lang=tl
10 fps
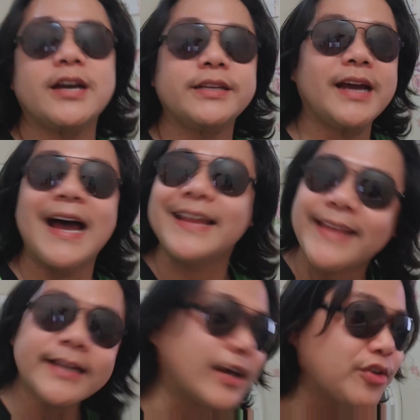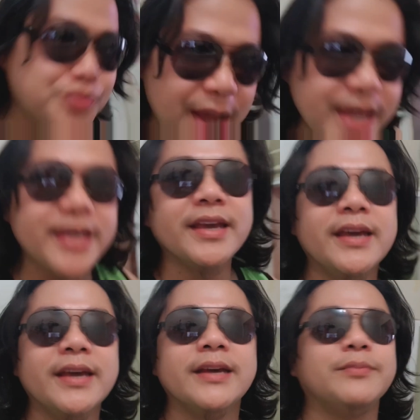dangatan karon bay
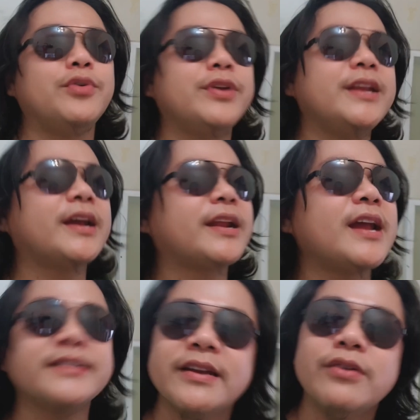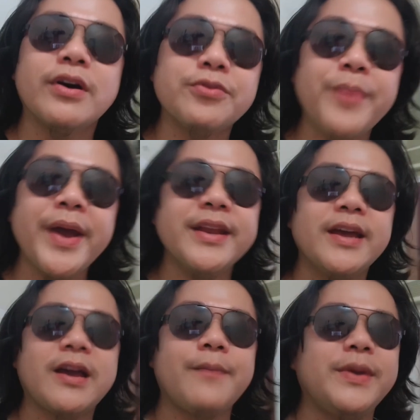Muna ay naranasan ako karon bay
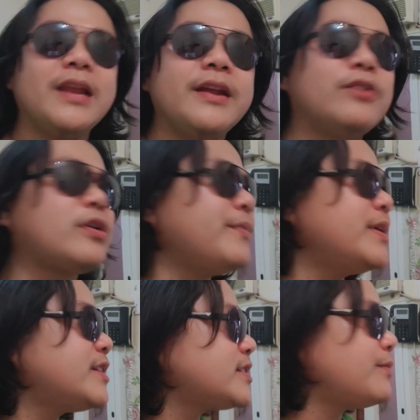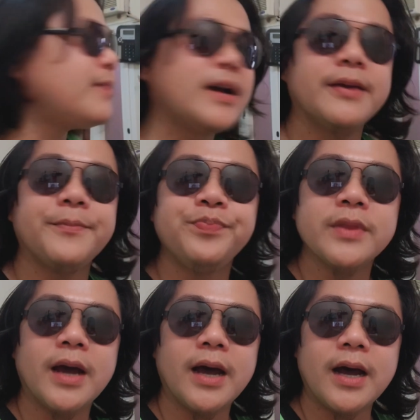na ikapila na ako kabisis nga mag
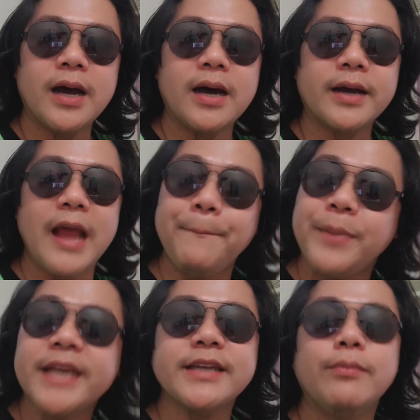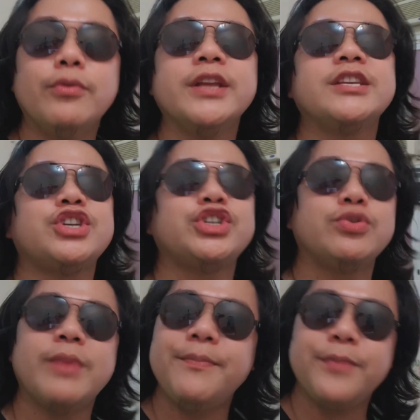uh, reapply sa
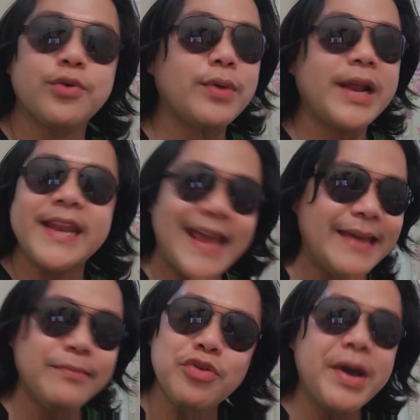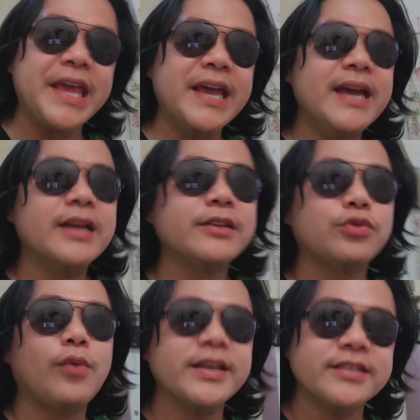monetization bay pero walay nahimo bay.
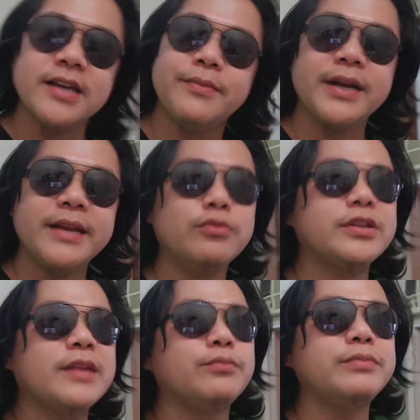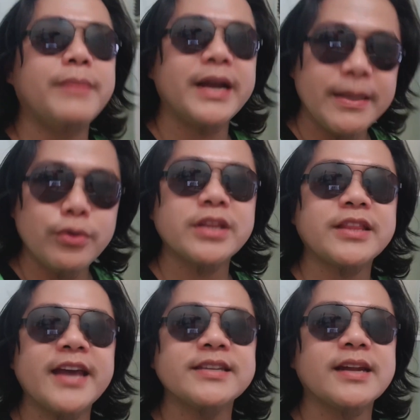Once nga
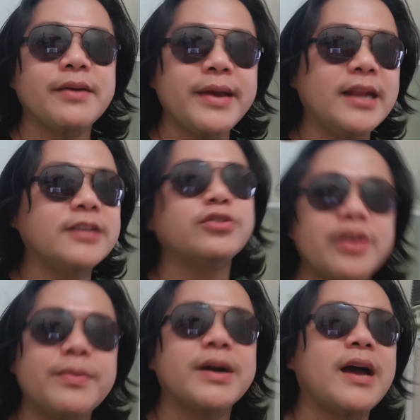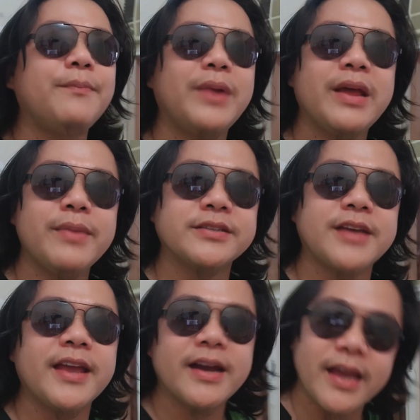ma-demonetize na ka bay, lisod yung maka-apply bay,
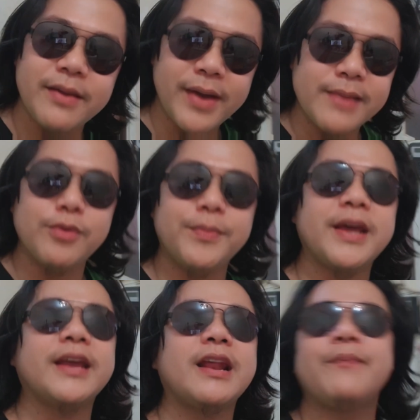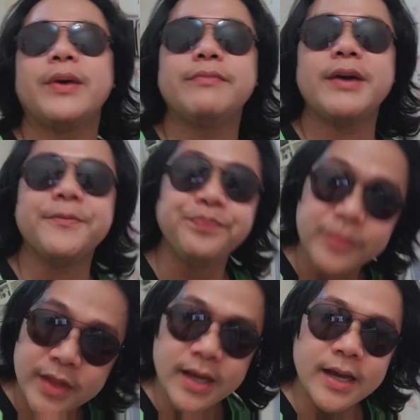sayang kay bay, mo pinahirapan bay.
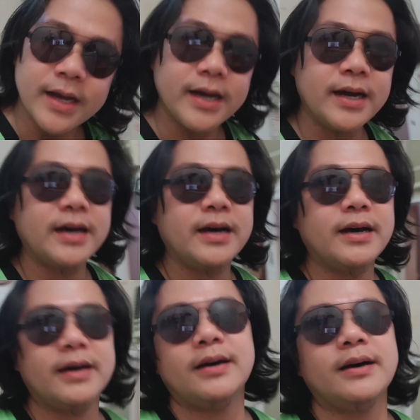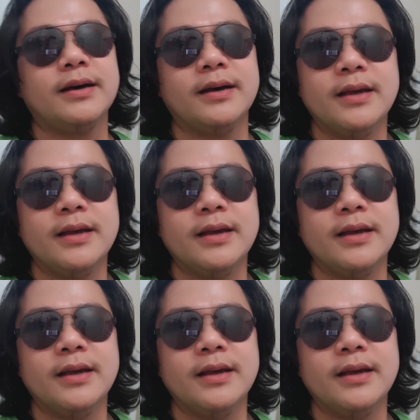Uh,